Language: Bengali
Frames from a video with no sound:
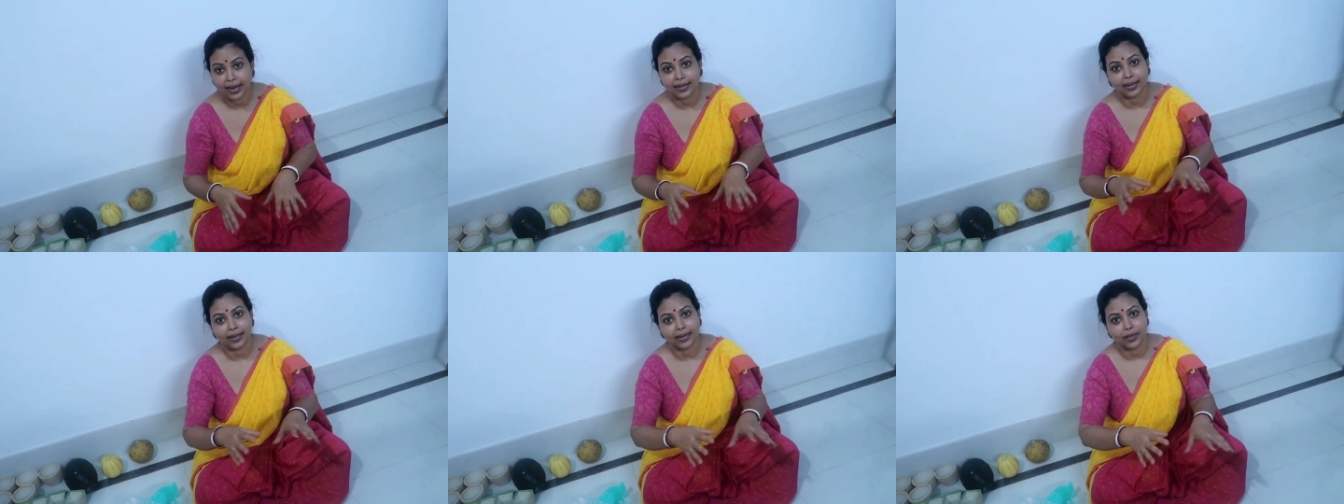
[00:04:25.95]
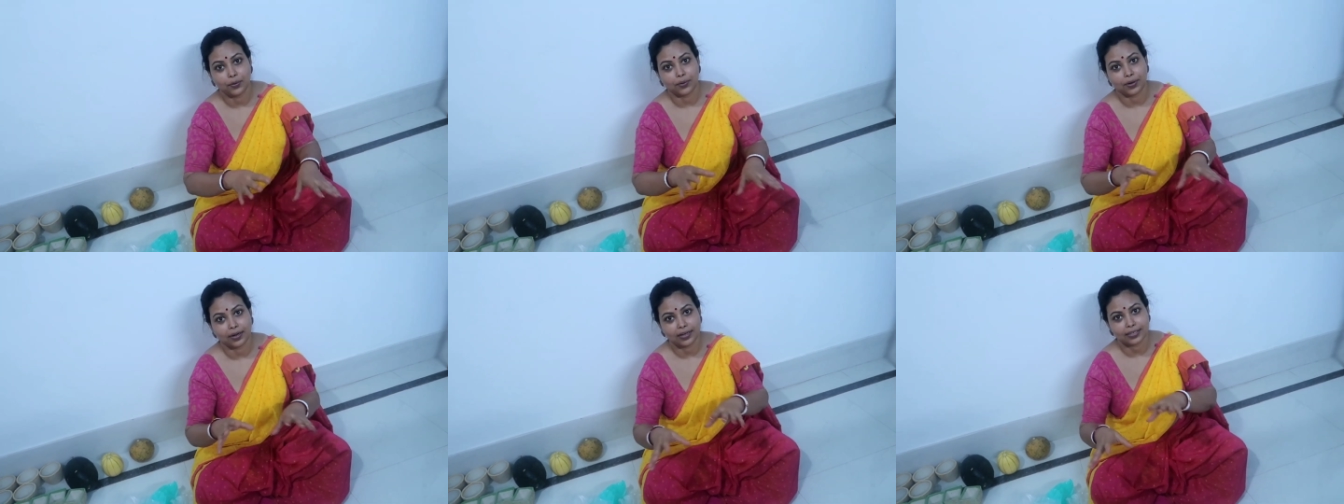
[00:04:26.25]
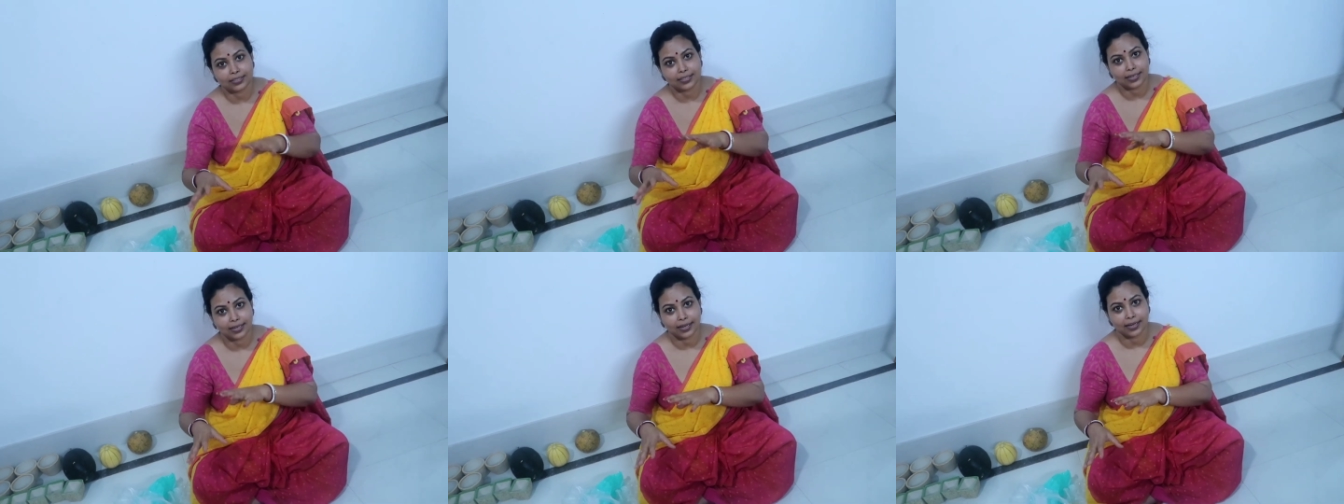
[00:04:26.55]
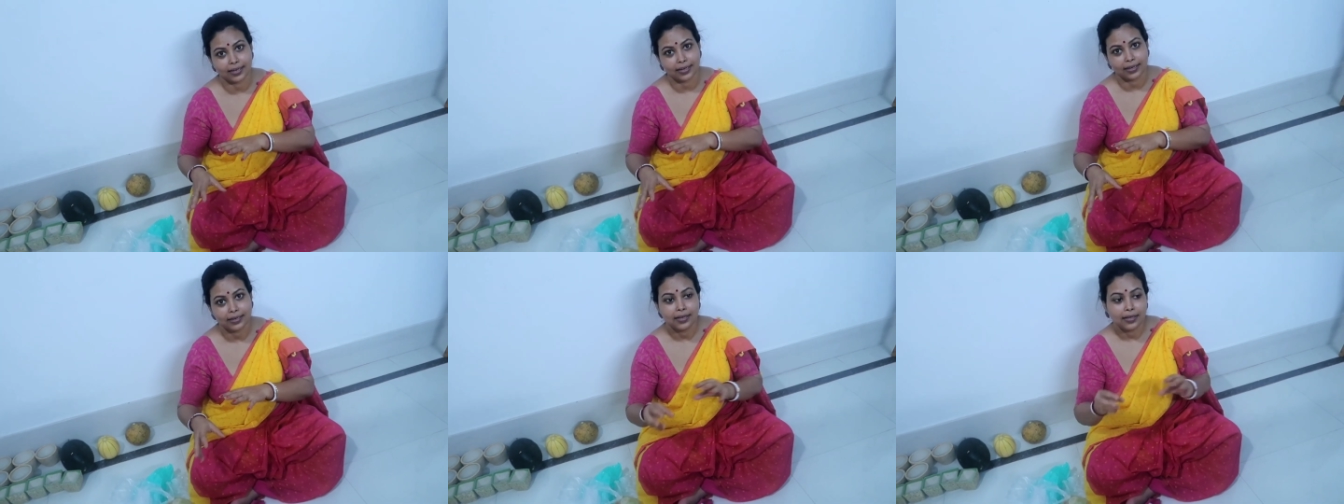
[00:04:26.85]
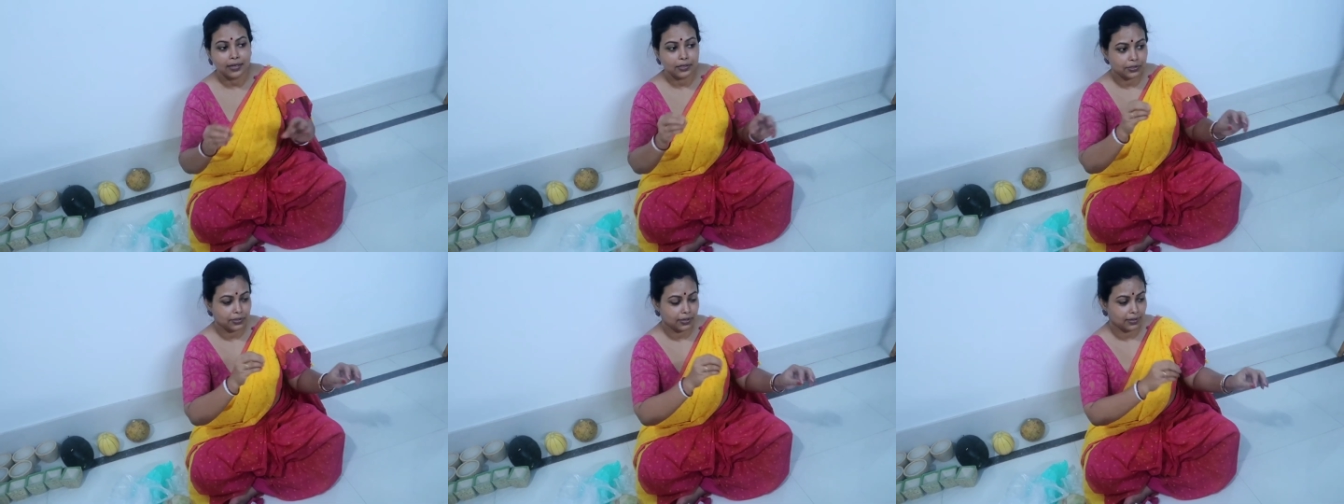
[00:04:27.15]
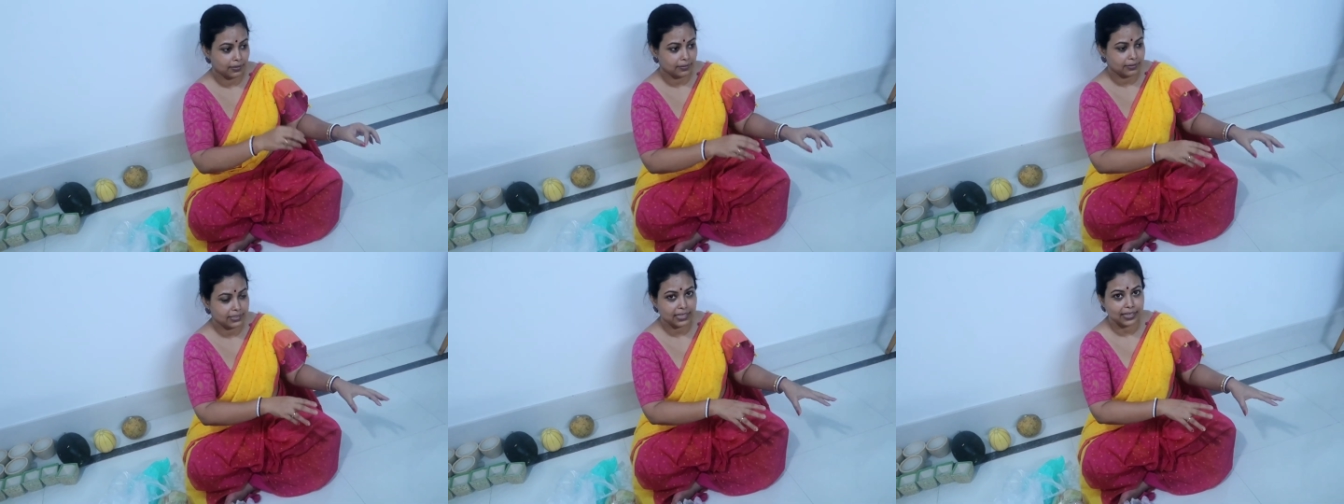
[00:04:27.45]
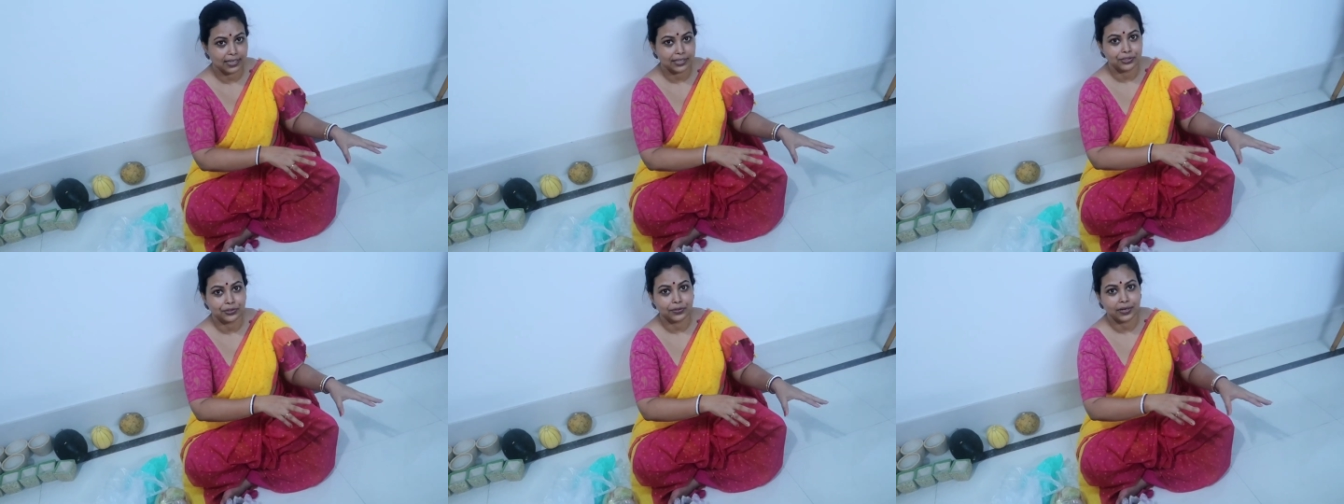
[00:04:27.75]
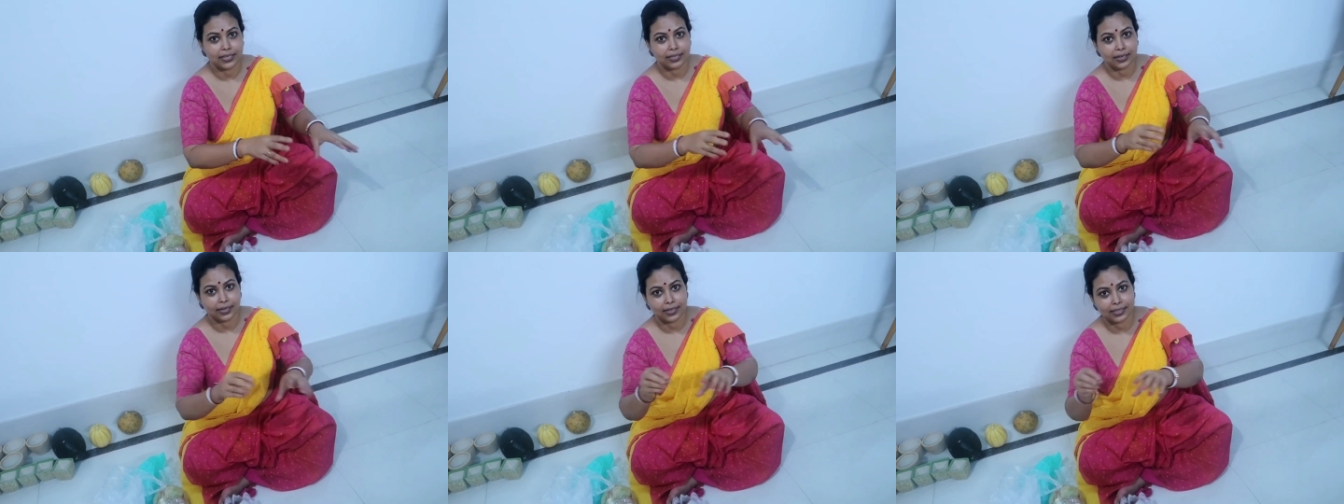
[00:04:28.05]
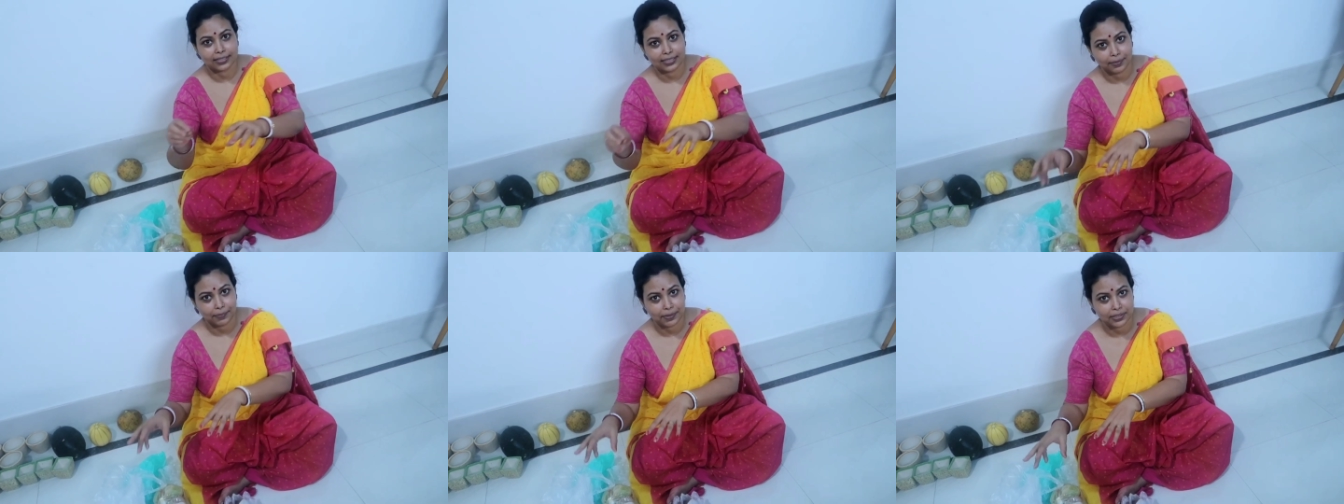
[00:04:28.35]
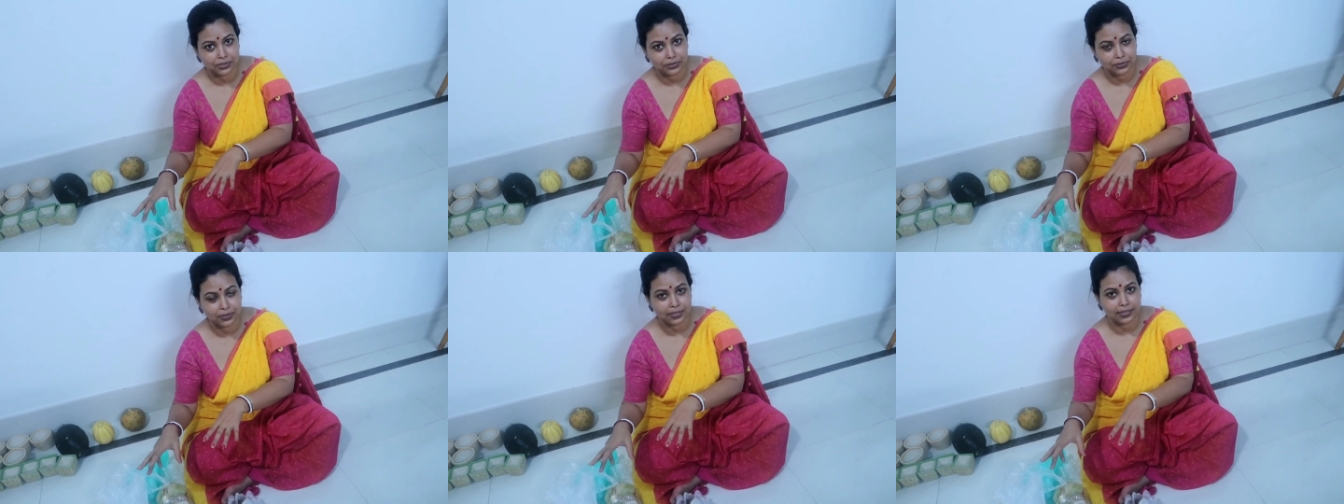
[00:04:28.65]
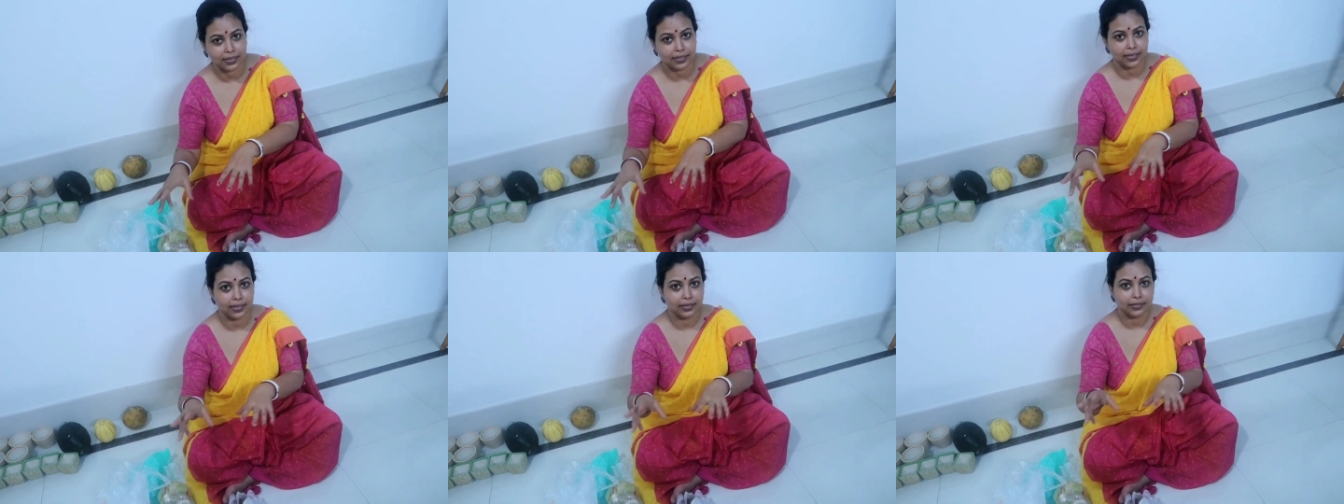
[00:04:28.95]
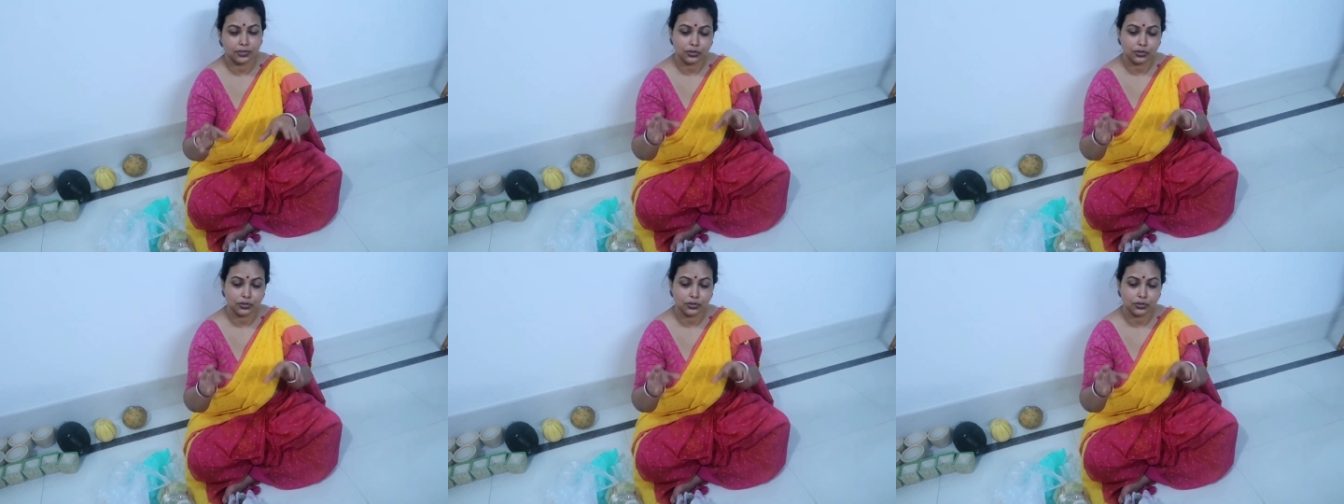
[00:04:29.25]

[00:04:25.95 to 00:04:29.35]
এটা নেই ওটা নেই সেটা নেই ছেলের জন্য এটা নেই জামের জন্য এটা